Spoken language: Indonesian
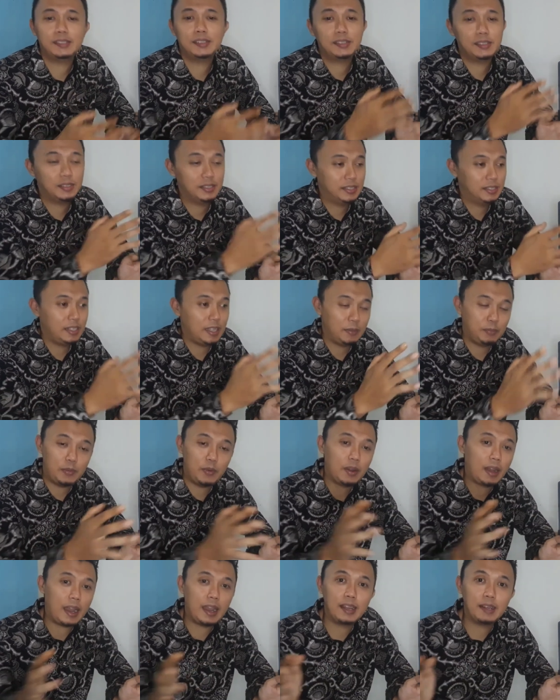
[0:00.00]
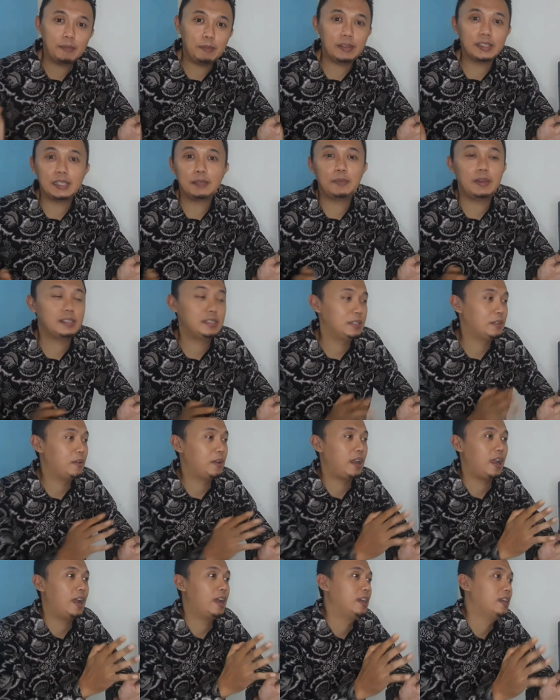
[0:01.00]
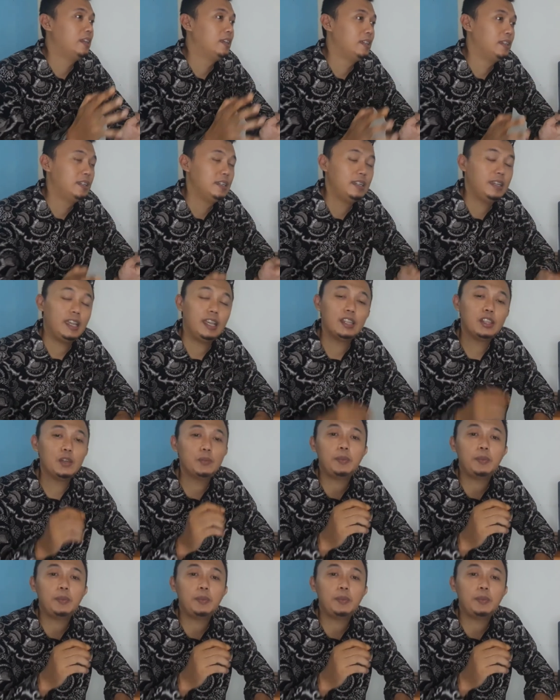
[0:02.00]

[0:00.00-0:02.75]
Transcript: setiap orang, masing-masing orang, itu